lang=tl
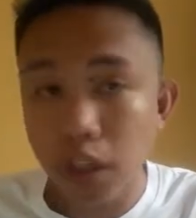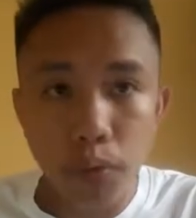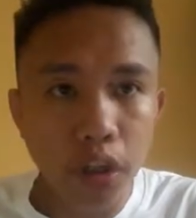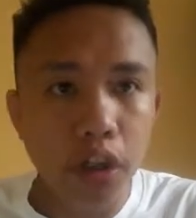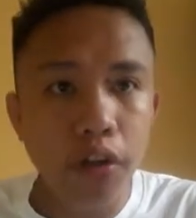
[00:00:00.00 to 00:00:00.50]

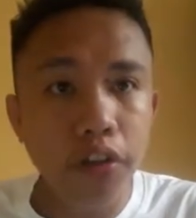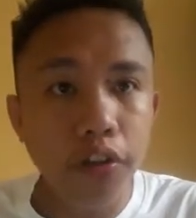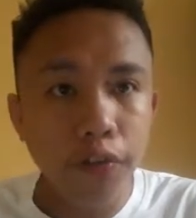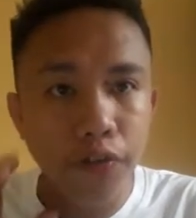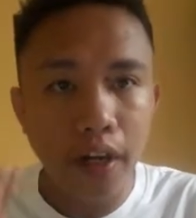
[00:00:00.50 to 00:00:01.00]
we're going
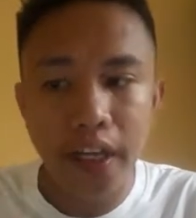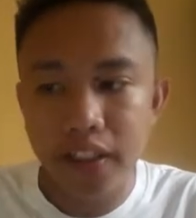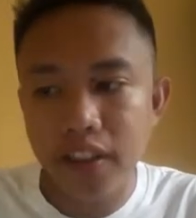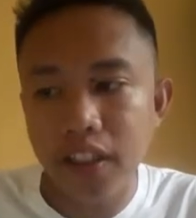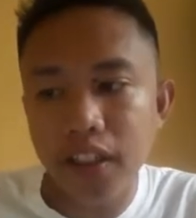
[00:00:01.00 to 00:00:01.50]
to
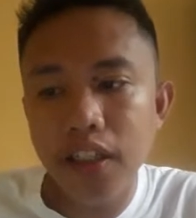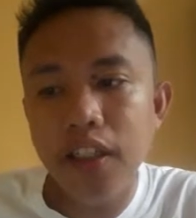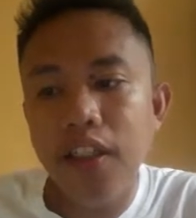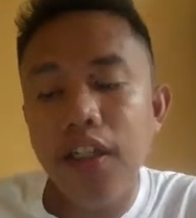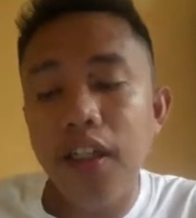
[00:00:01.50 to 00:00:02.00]
find
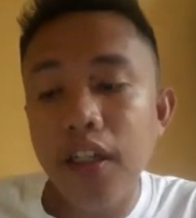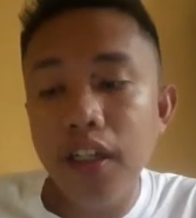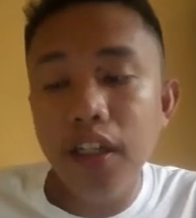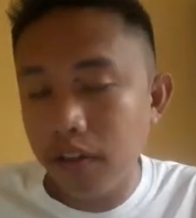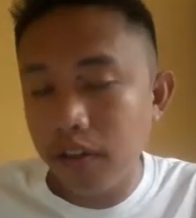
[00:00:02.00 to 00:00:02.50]

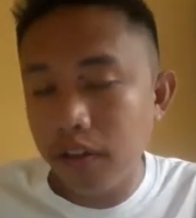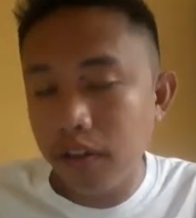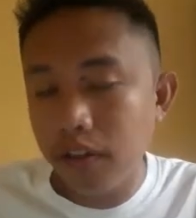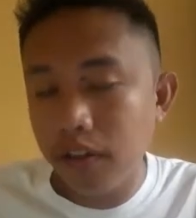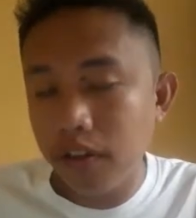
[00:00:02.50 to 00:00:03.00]
the
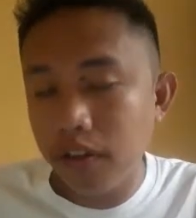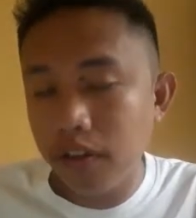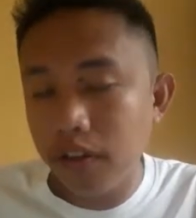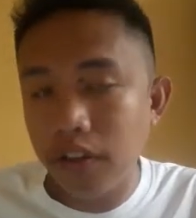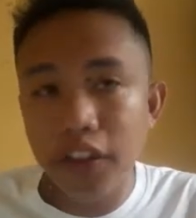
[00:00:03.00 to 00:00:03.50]
domain
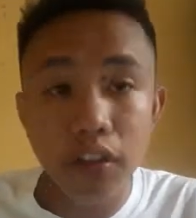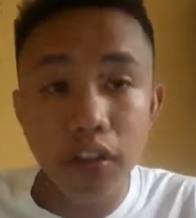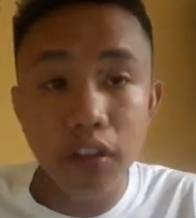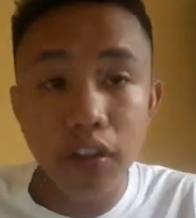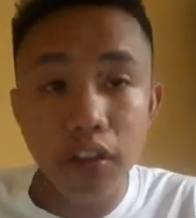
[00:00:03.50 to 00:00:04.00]

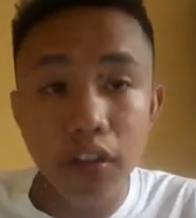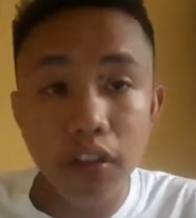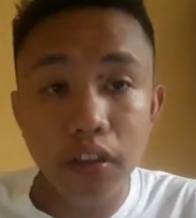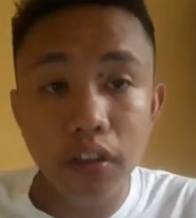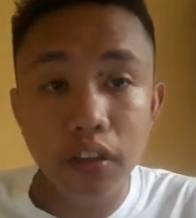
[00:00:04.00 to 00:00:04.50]
restriction